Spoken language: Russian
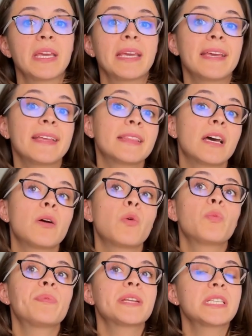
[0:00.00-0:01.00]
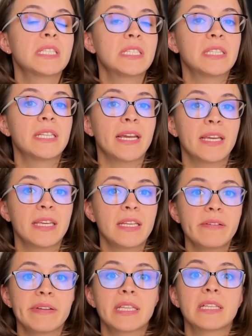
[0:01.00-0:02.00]
и это упростит
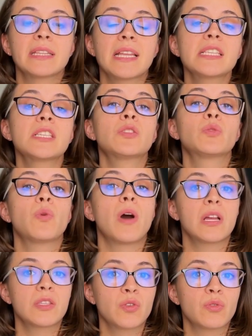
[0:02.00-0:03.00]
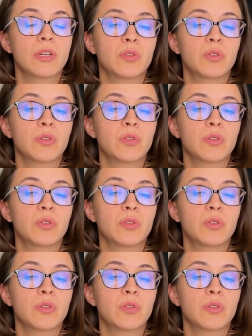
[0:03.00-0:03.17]
реагирование на ситуацию,